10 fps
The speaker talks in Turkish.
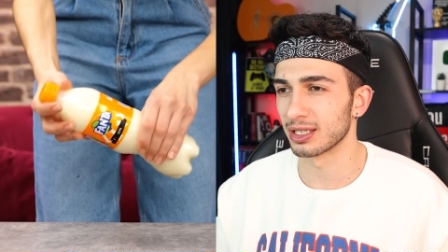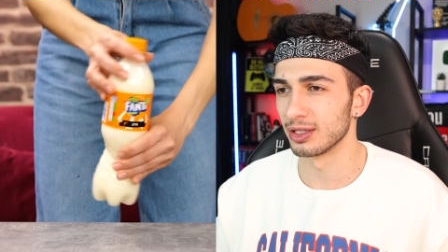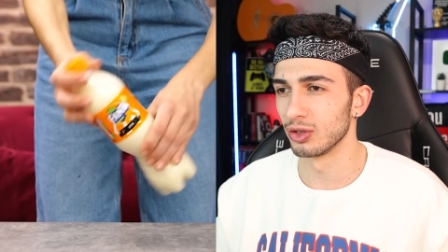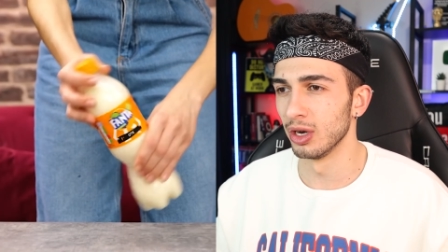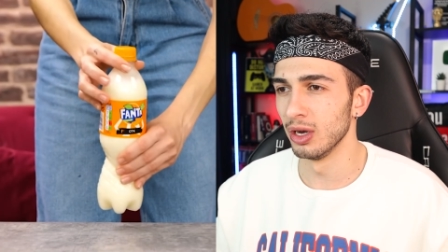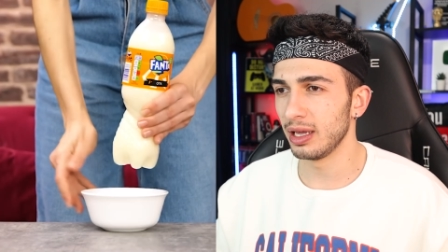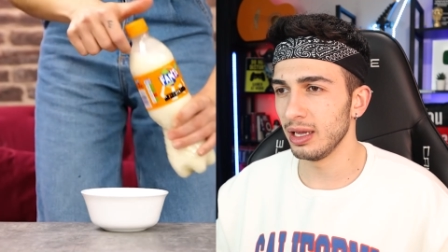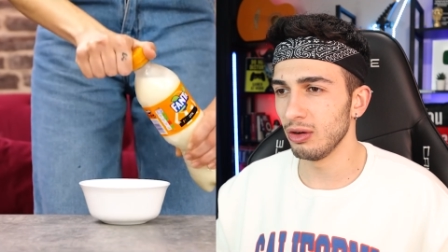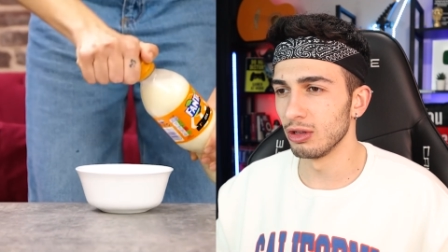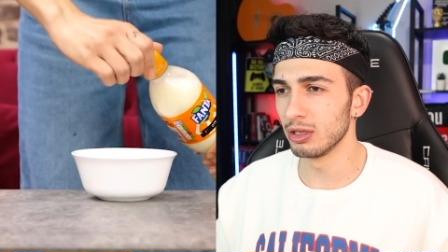katın diyor.
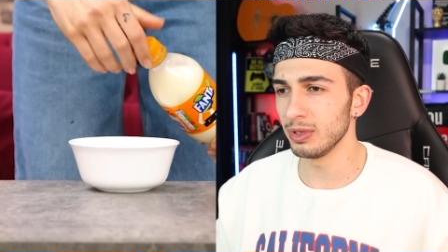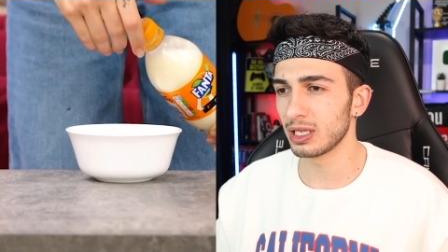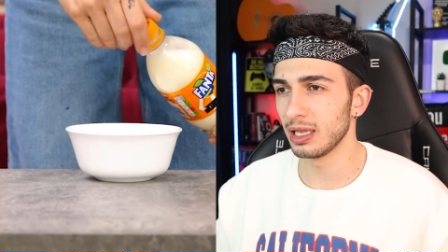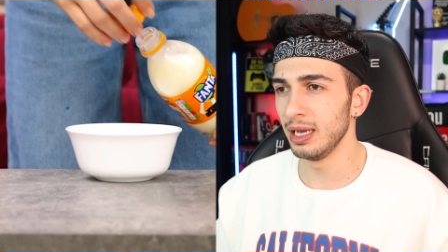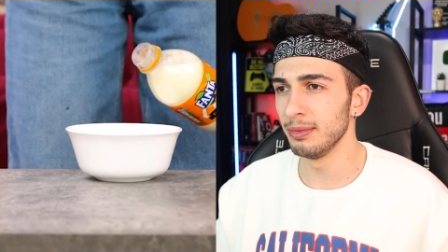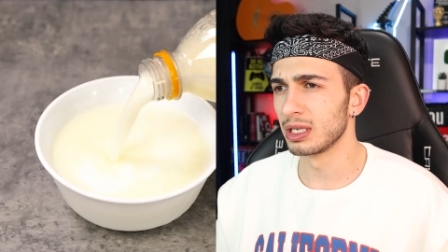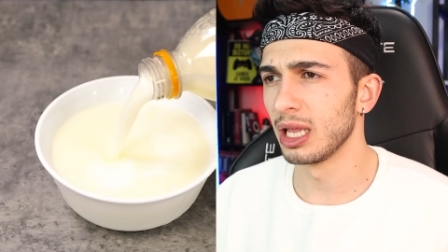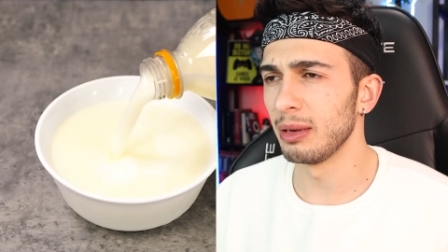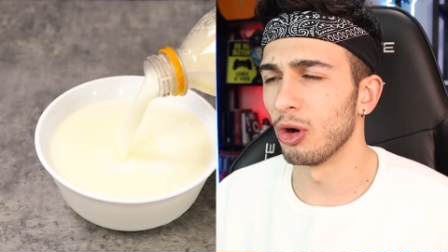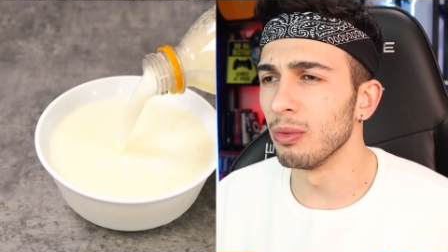E oldu mu slime?
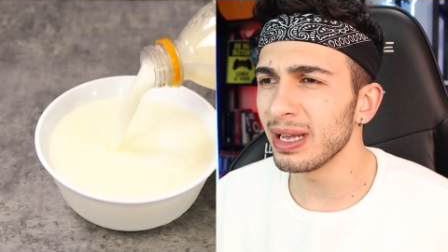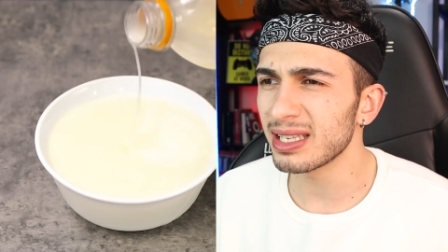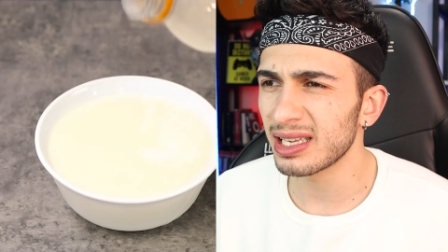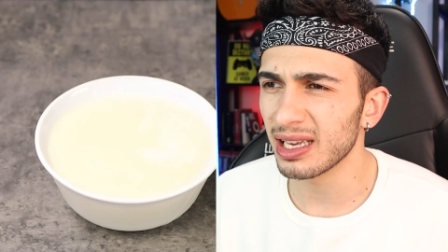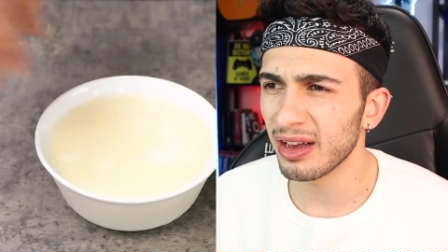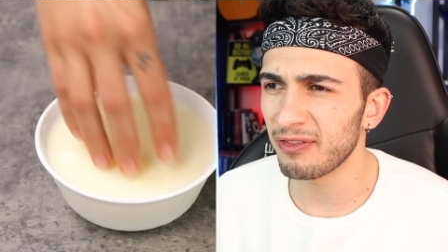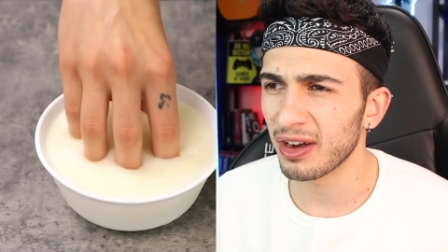Slime olmaz ki ya